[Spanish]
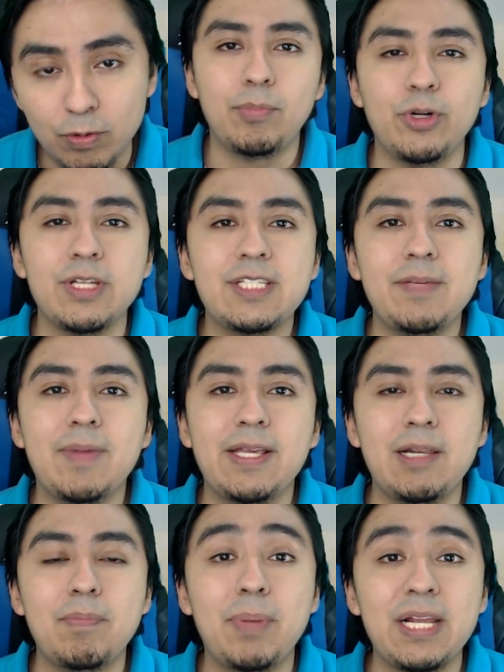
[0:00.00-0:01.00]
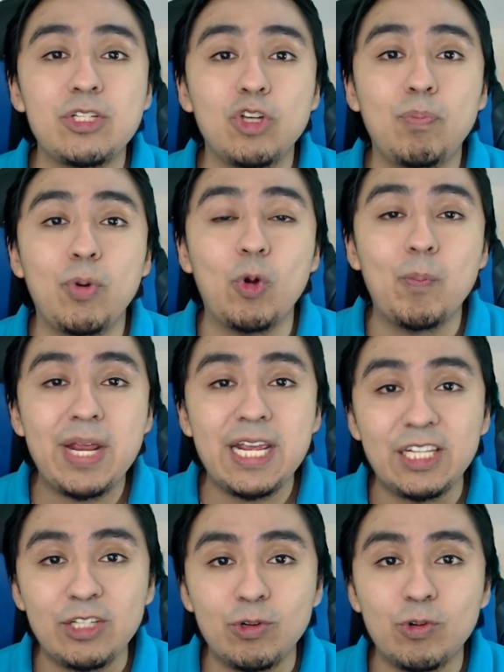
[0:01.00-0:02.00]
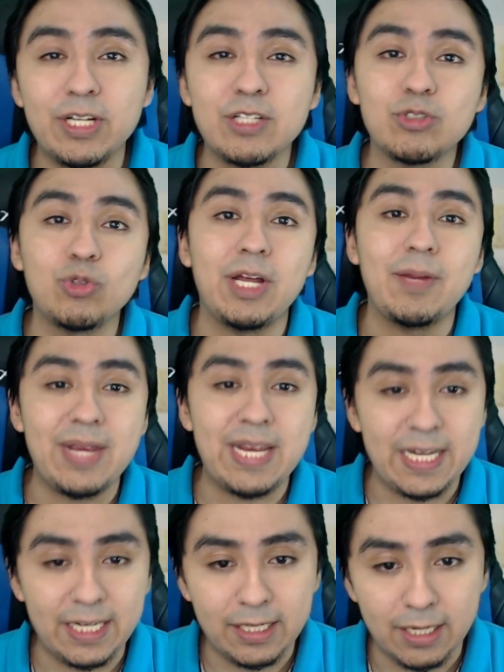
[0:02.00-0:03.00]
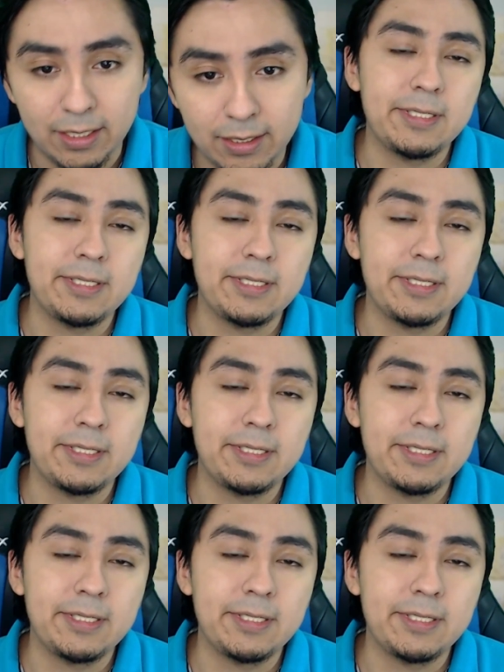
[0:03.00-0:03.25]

por encima del precio promedio en Sudamérica.